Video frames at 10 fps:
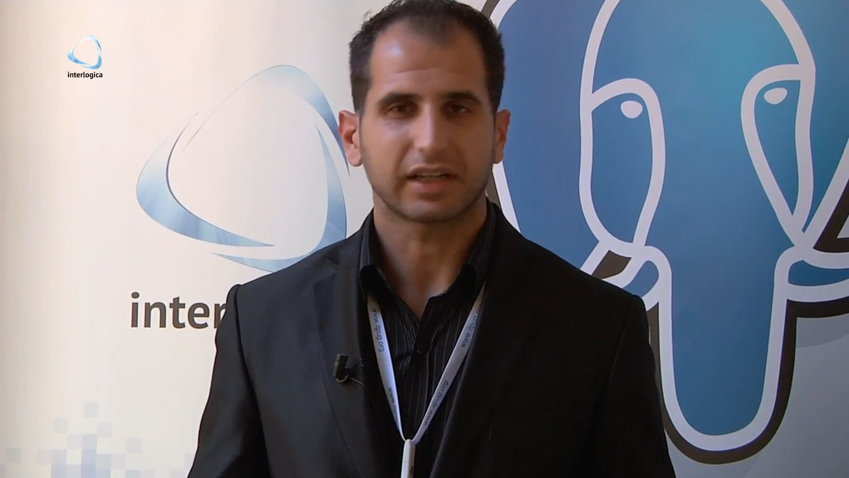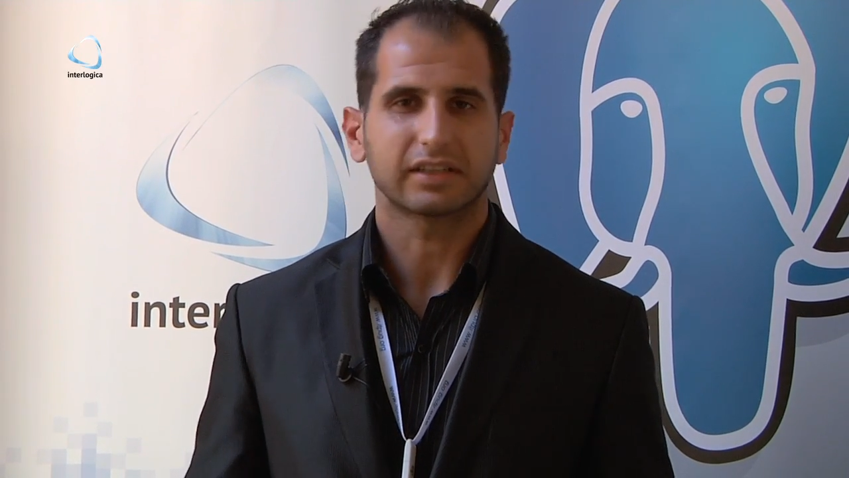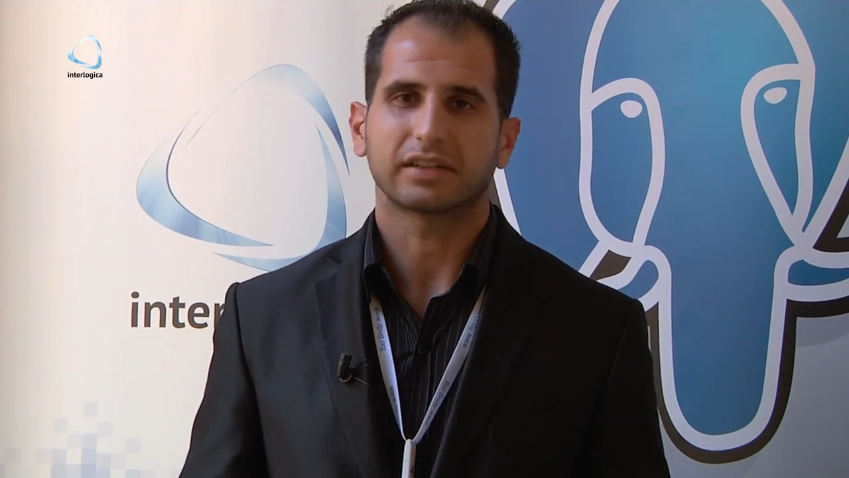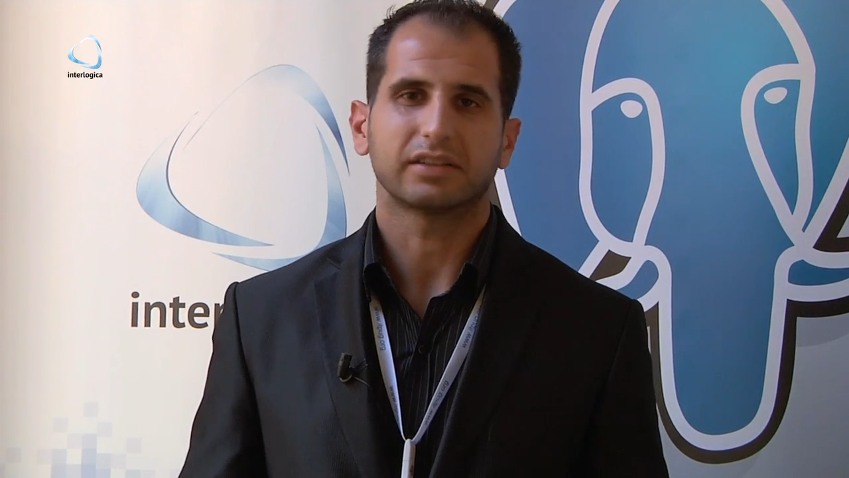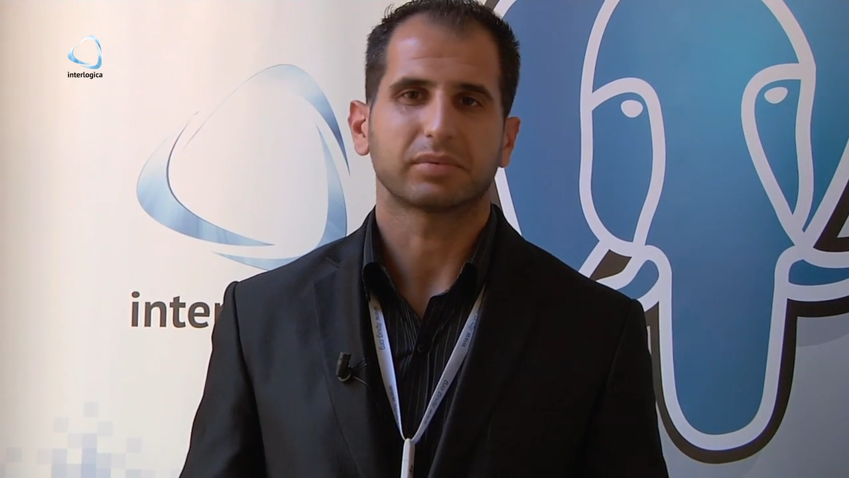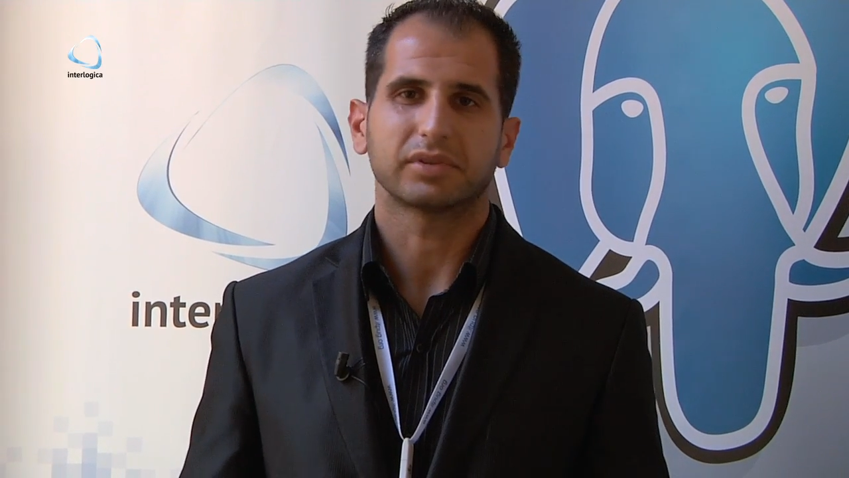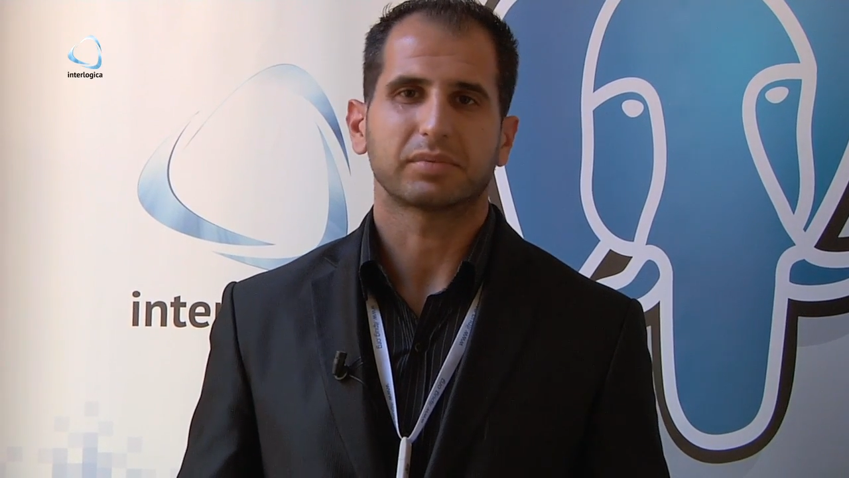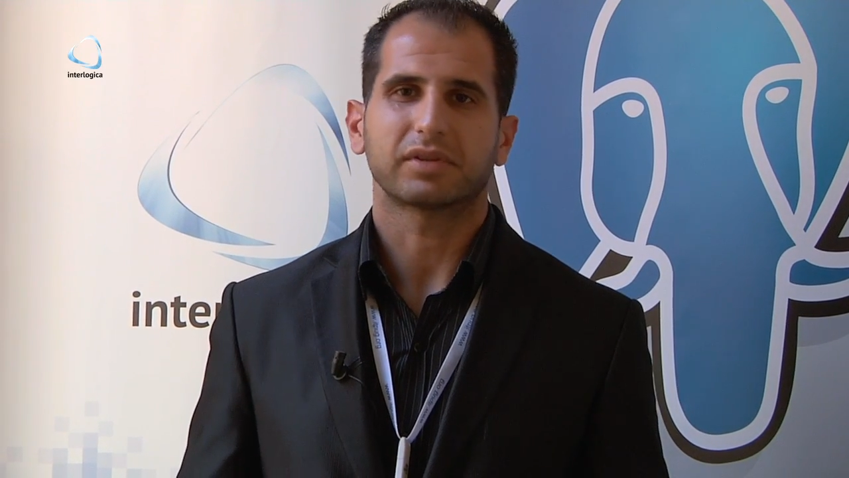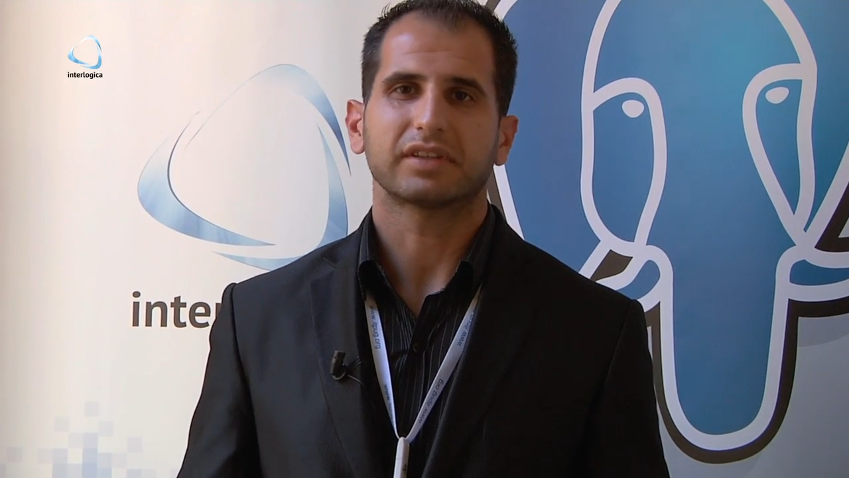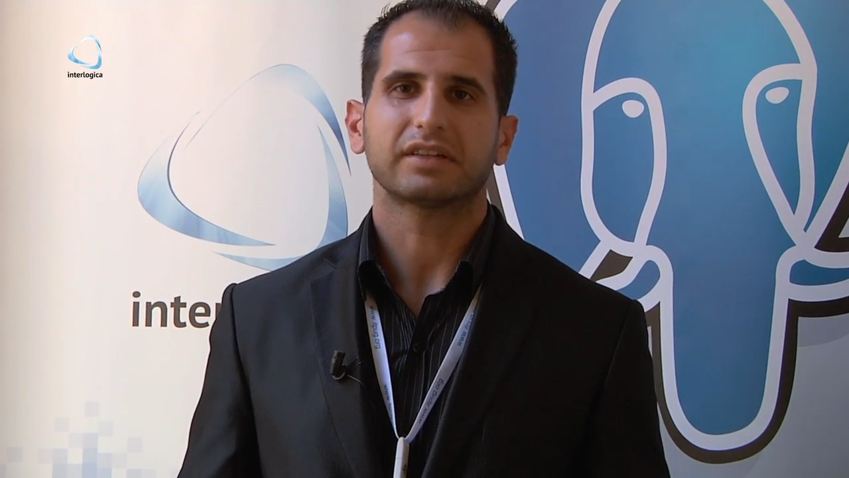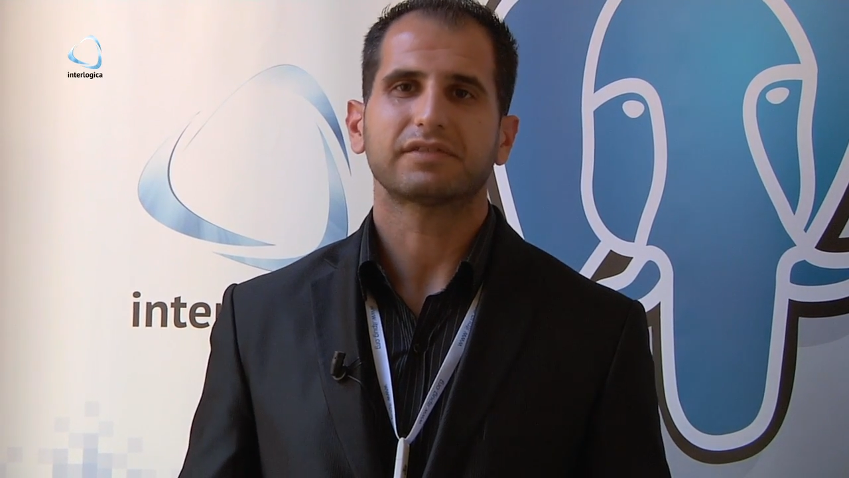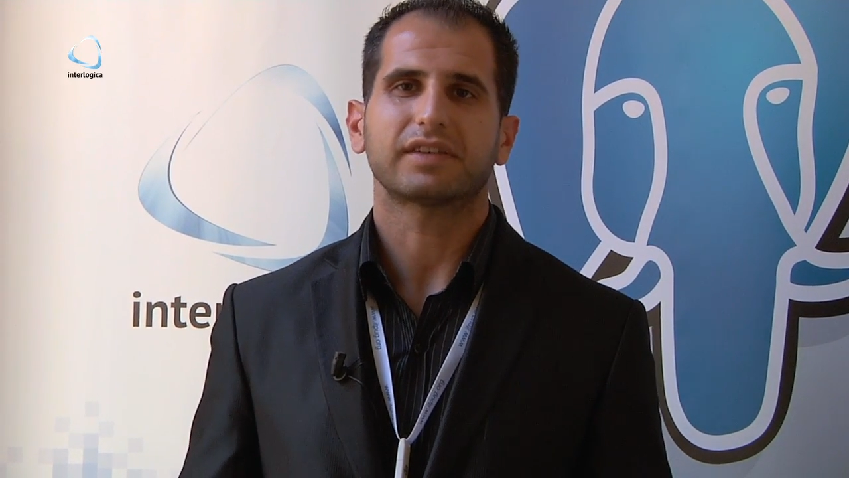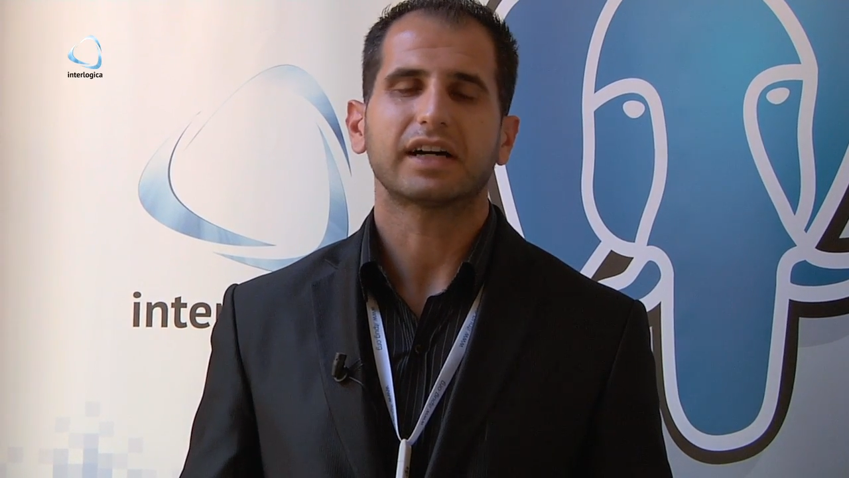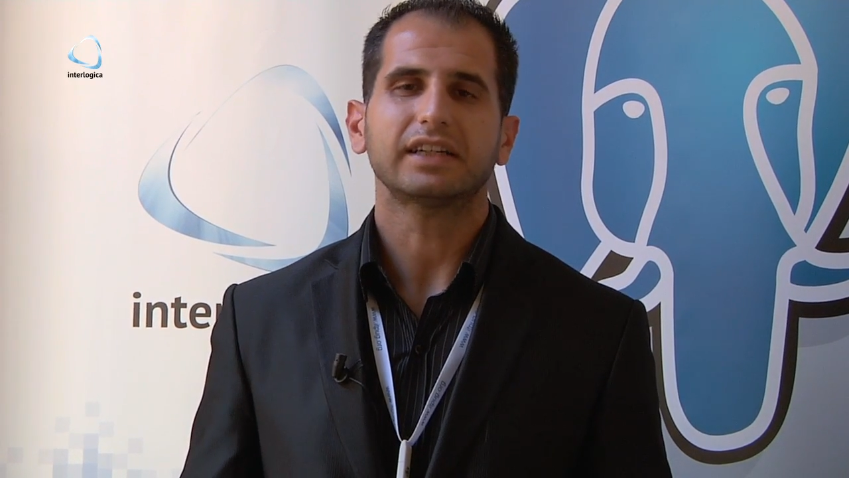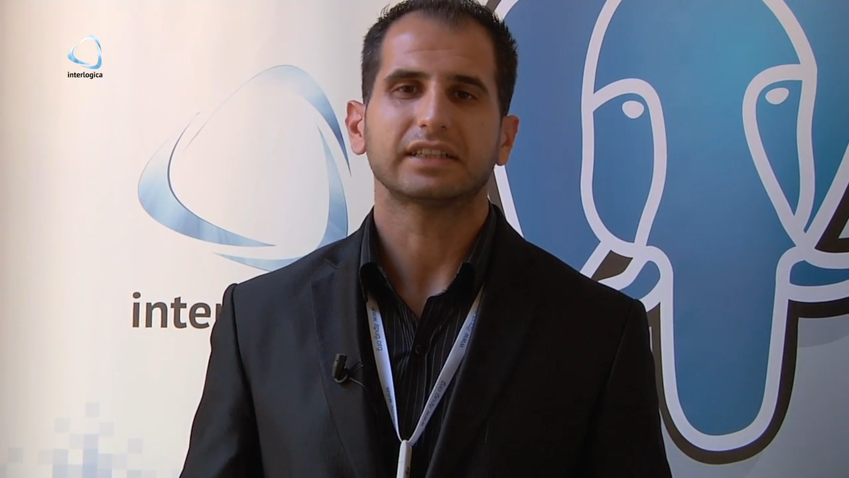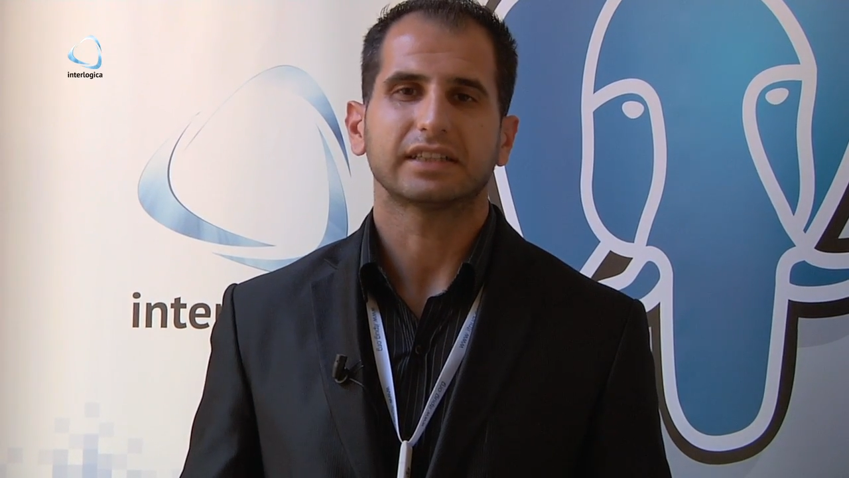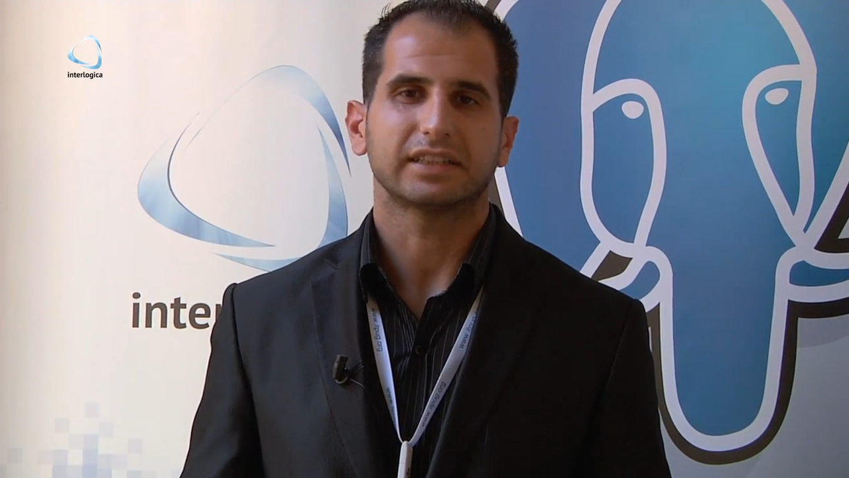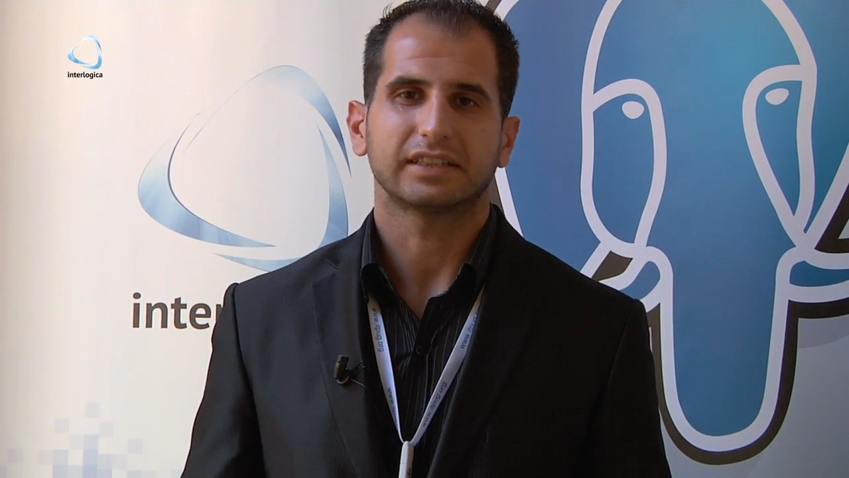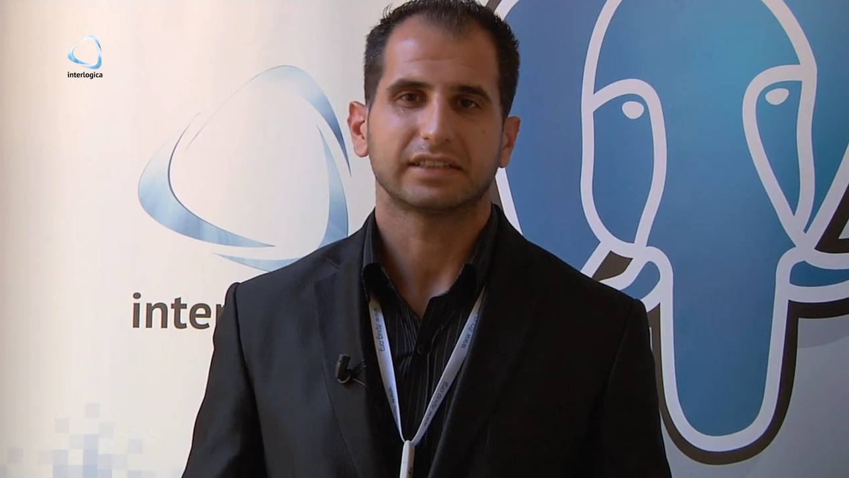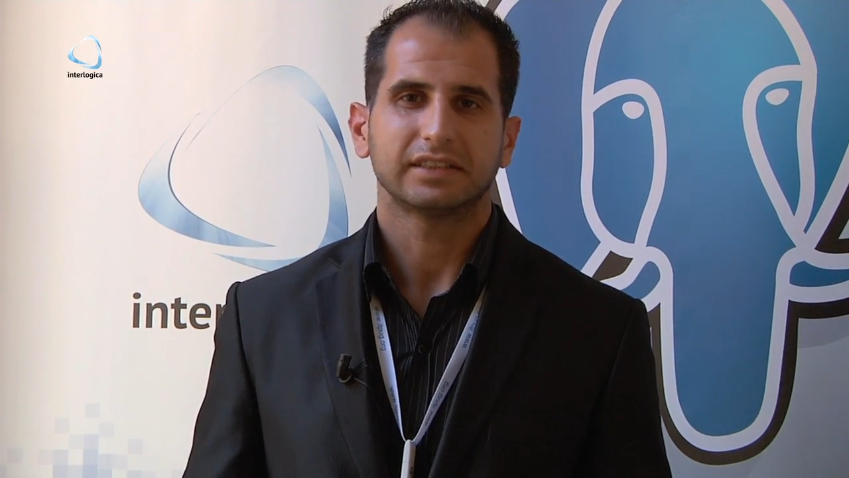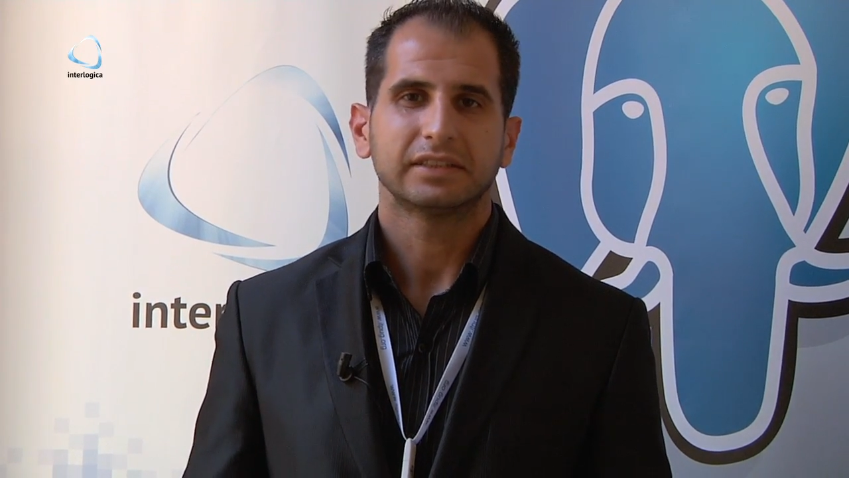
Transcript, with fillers: altri tipi di prove da fare e,